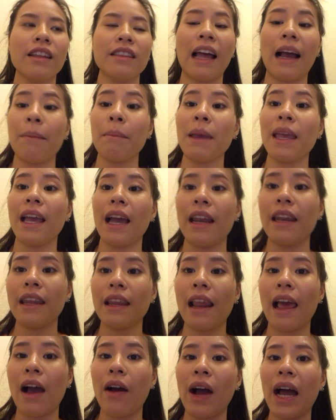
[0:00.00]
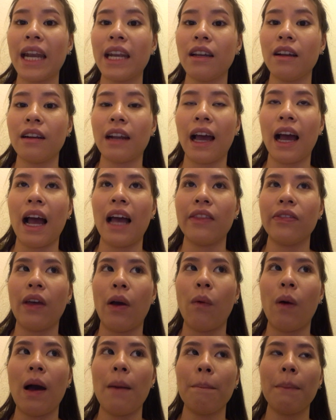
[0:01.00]
ตั๊กมีอันนี้แล้วอันนึงนะคะ
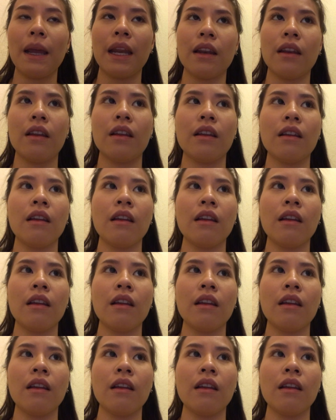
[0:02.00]
แต่ว่าเป็น